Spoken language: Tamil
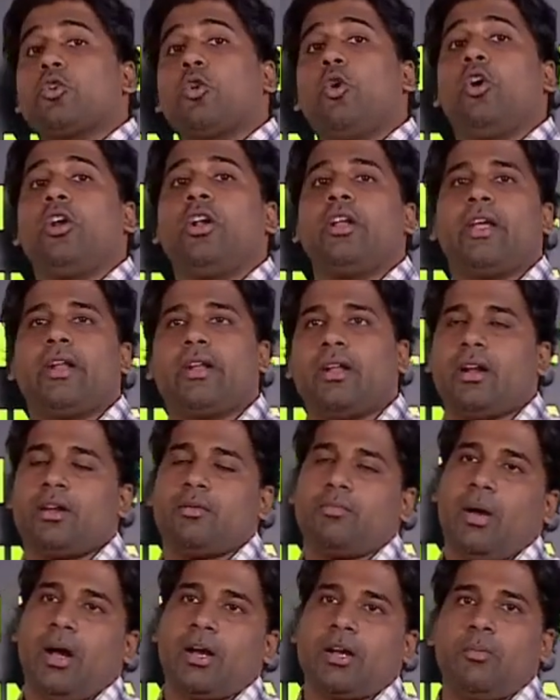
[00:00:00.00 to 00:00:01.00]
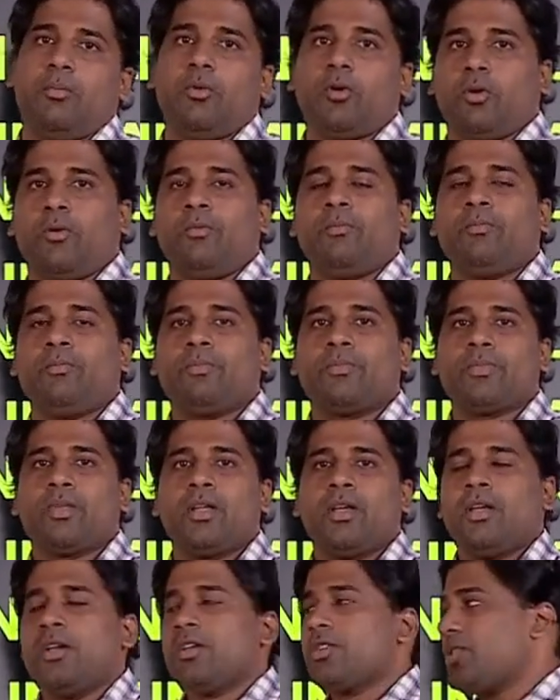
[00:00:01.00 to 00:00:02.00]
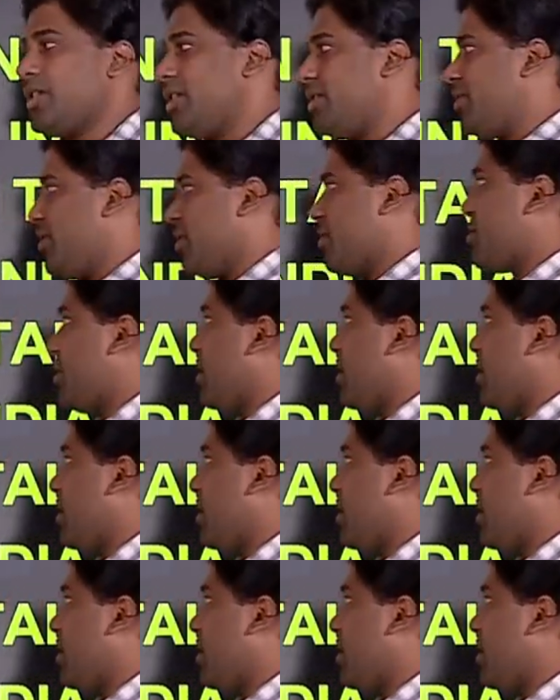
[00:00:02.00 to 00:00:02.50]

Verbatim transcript: ரோல் என்னன்னு பார்க்க போகிறோம் ஸோ திஸ்